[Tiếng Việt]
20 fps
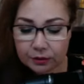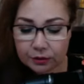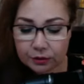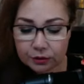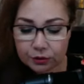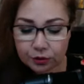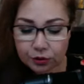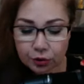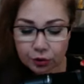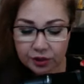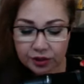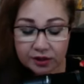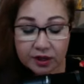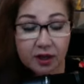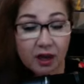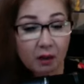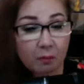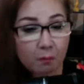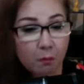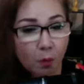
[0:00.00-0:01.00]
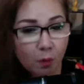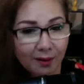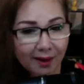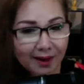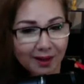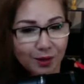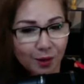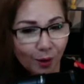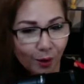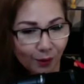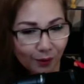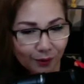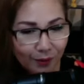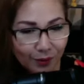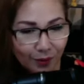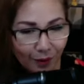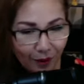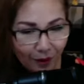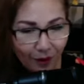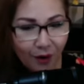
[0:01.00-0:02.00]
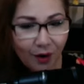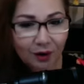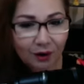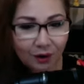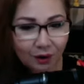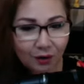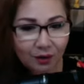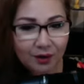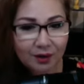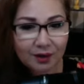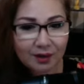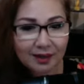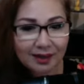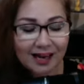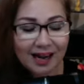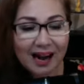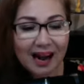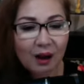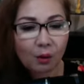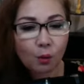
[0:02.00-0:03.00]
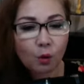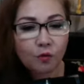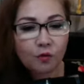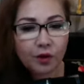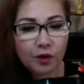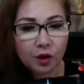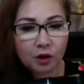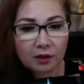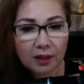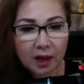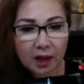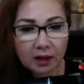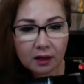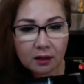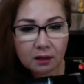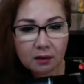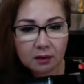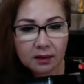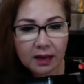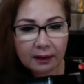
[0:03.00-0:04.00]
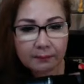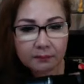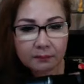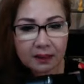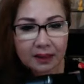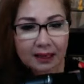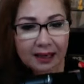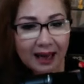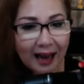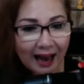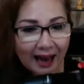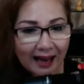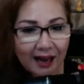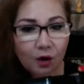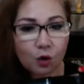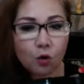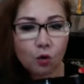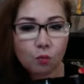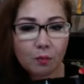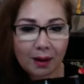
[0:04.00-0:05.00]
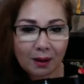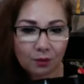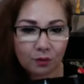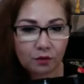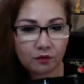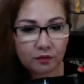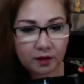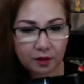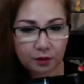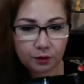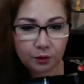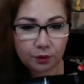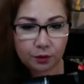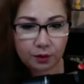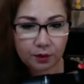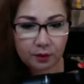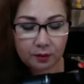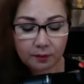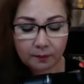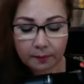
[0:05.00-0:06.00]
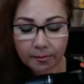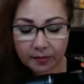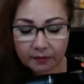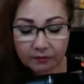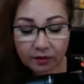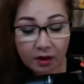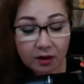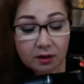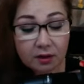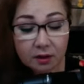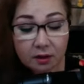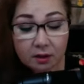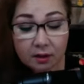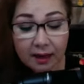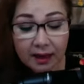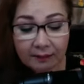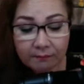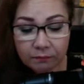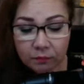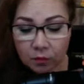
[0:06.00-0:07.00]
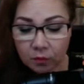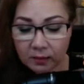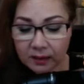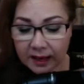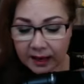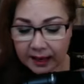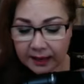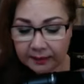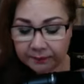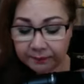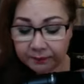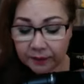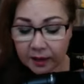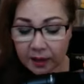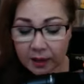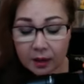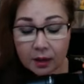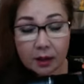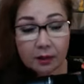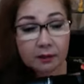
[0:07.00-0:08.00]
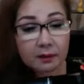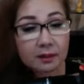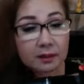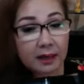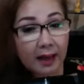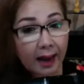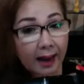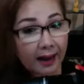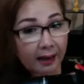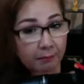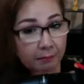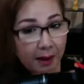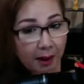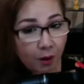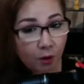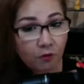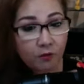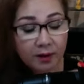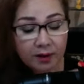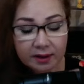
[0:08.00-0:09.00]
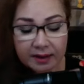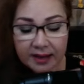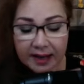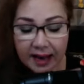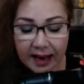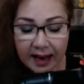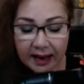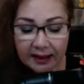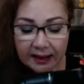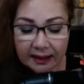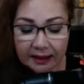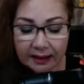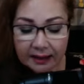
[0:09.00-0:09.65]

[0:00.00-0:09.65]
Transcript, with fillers: rồi chỉ cần một cái giọt nhỏ thôi là quý vị có thể dưỡng ẩm cả cái khuôn mặt quý vị rồi, và nó giữ được hai mươi bốn ngày. Thứ hai là bảo vệ da nè.